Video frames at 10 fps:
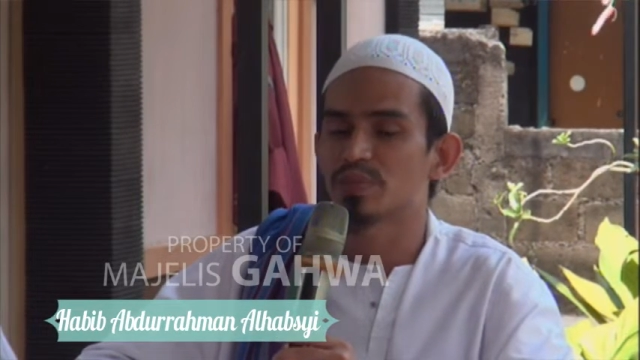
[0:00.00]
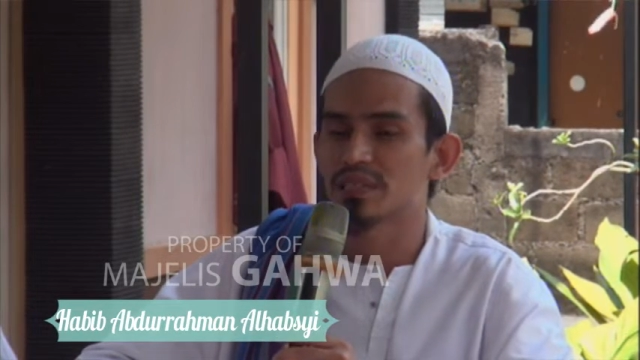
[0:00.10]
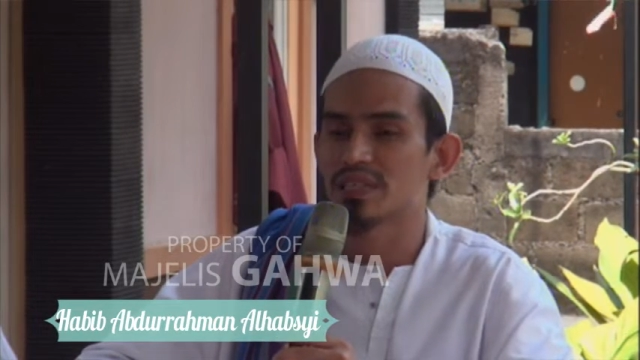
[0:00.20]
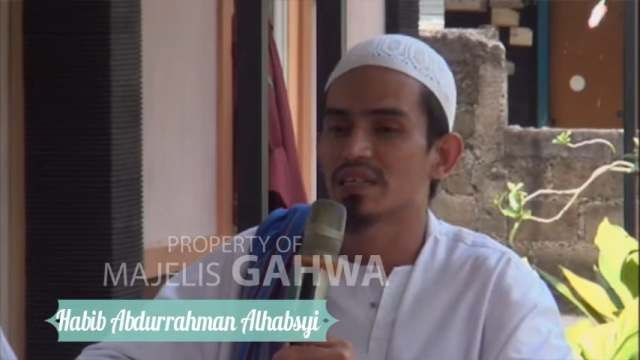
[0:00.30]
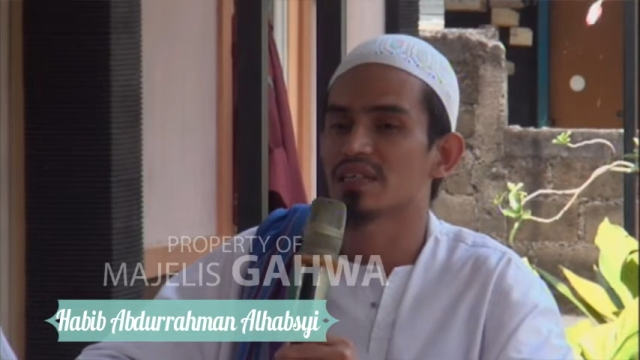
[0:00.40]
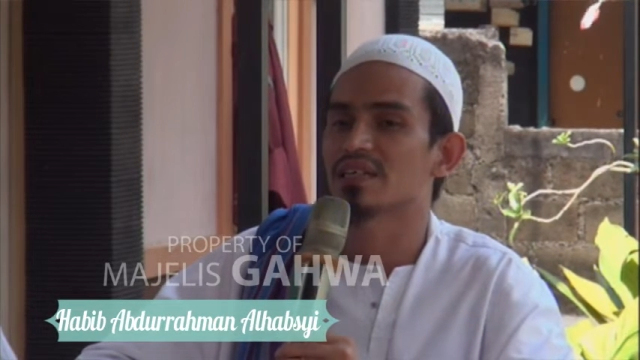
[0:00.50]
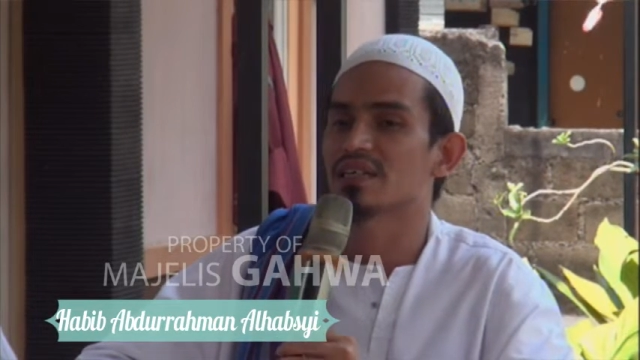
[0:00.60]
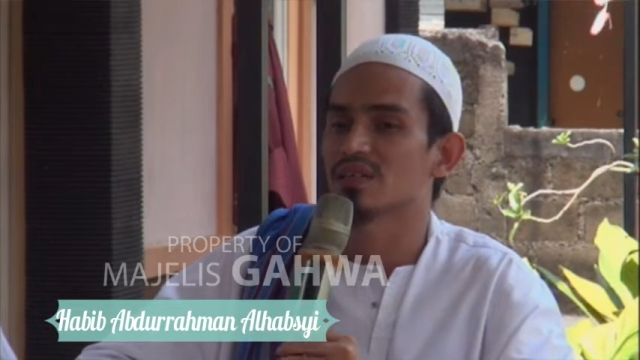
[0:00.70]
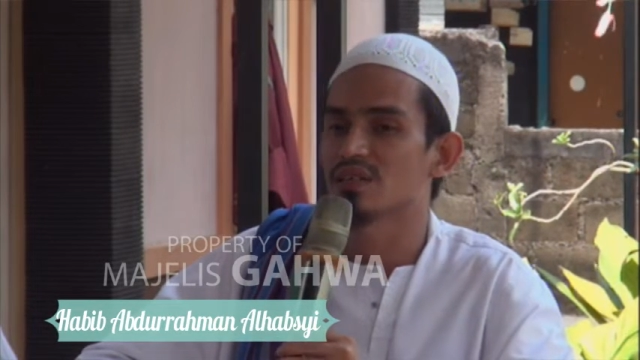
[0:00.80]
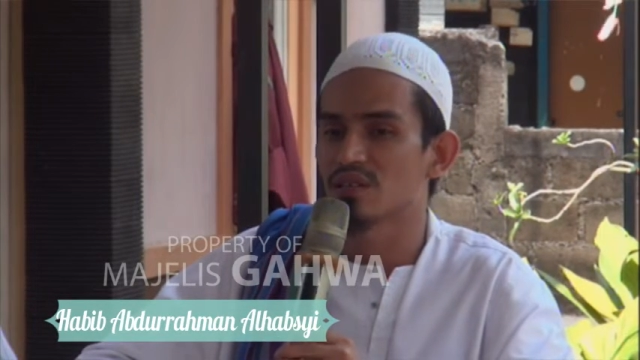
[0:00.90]
pecah
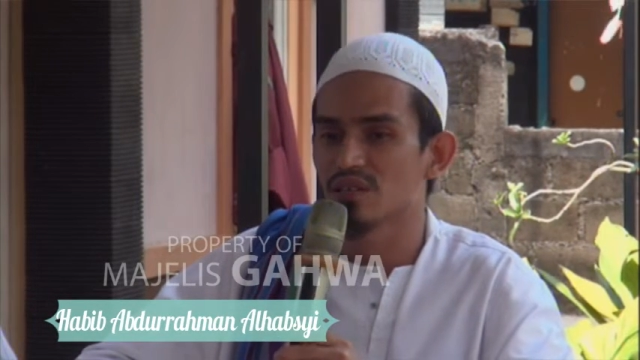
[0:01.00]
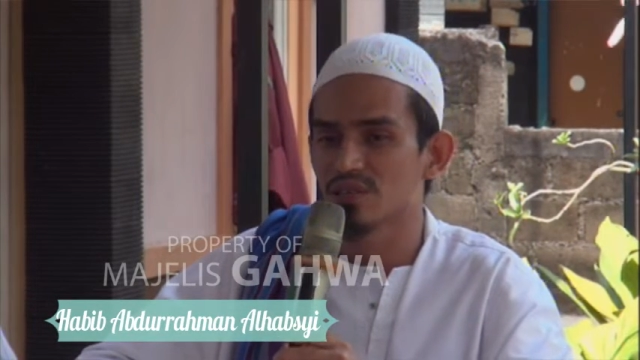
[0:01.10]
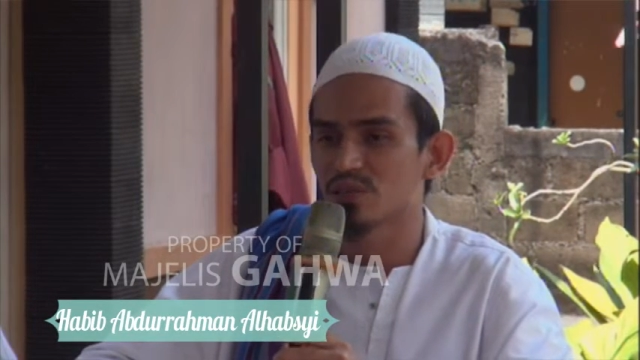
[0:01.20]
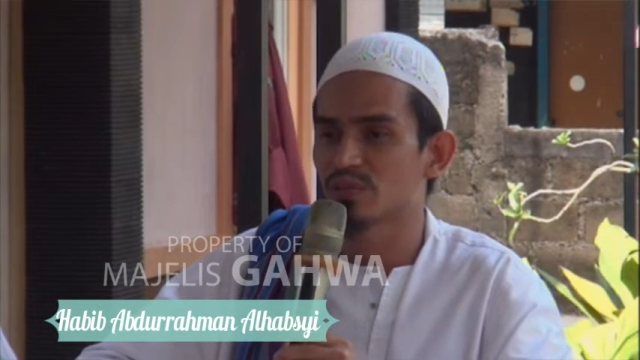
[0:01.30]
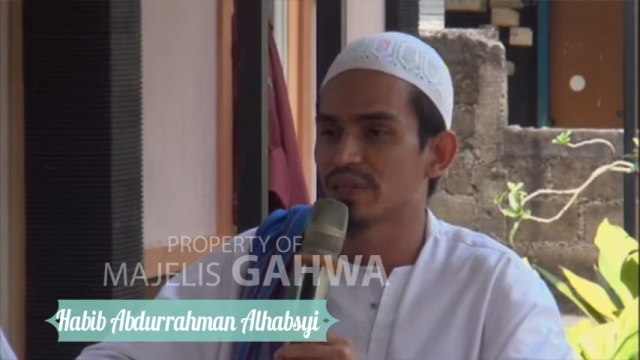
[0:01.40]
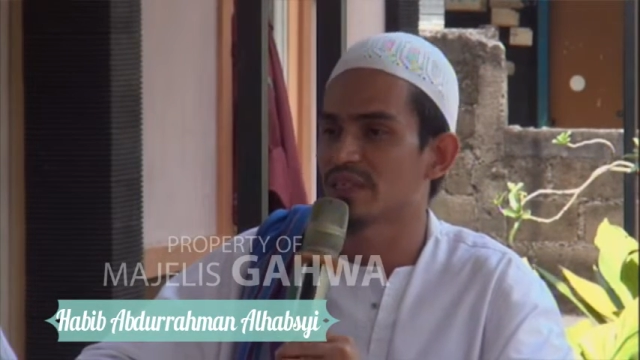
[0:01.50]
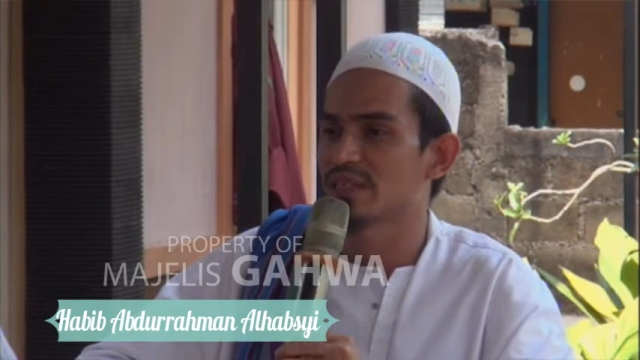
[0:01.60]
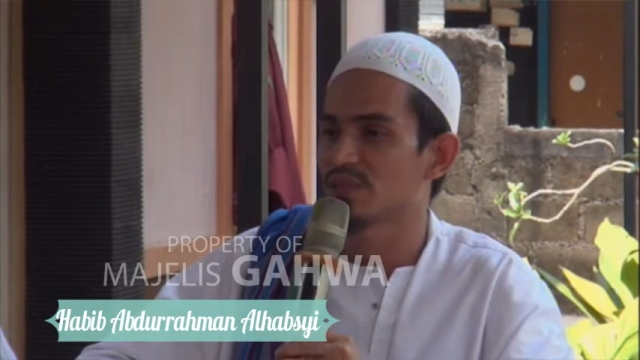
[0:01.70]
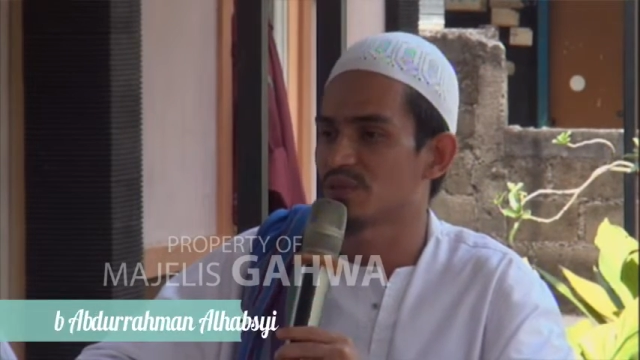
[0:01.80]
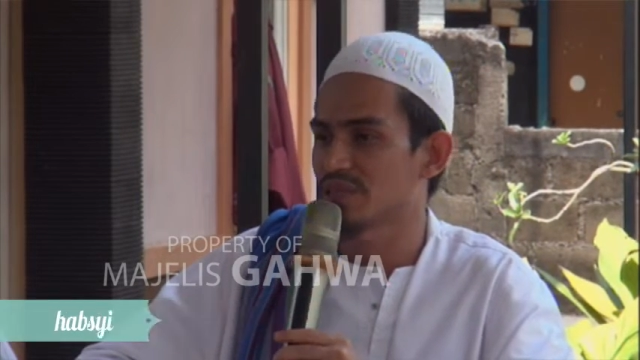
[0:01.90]
karena Allah
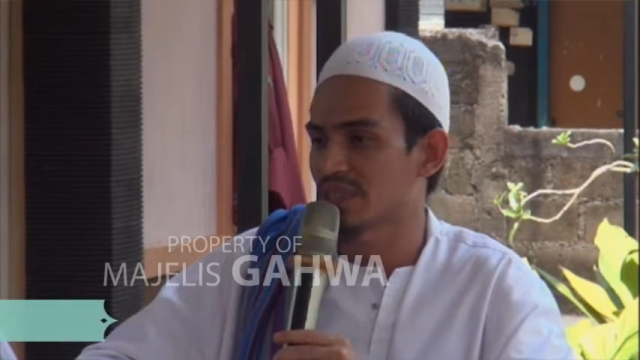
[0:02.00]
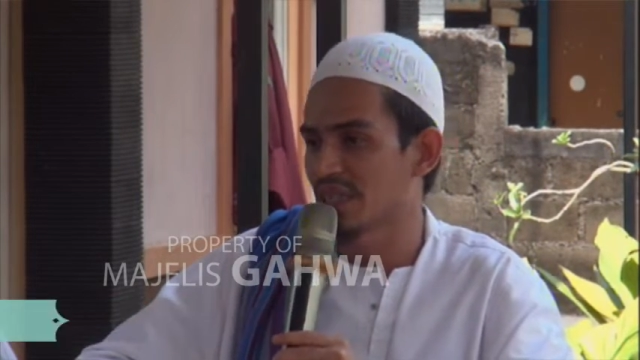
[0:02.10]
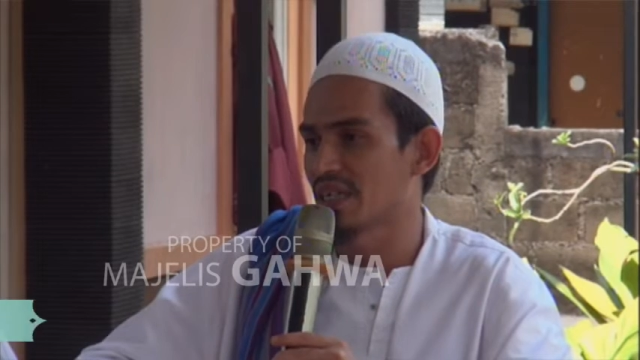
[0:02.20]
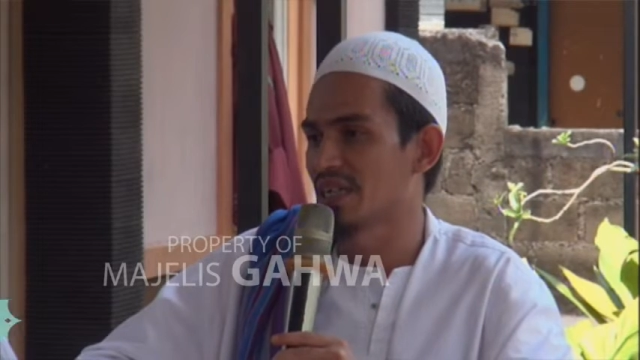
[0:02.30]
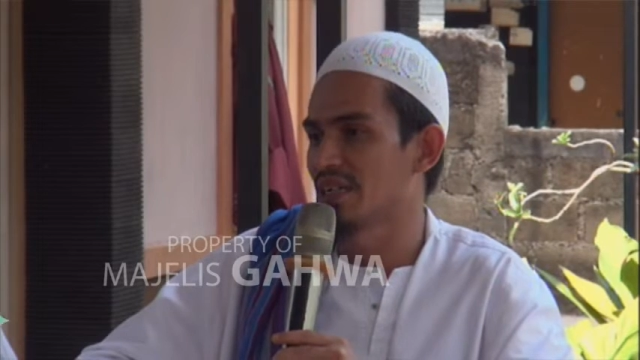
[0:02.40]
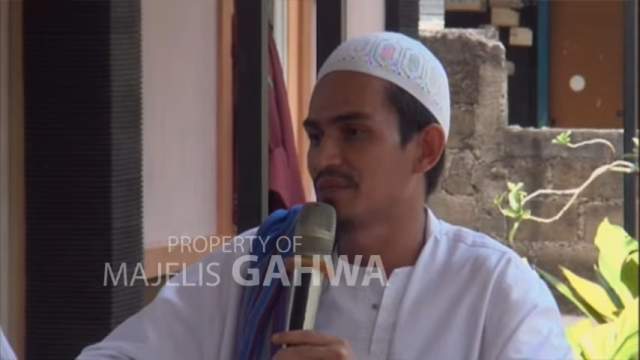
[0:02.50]
Subhanahu wa taala.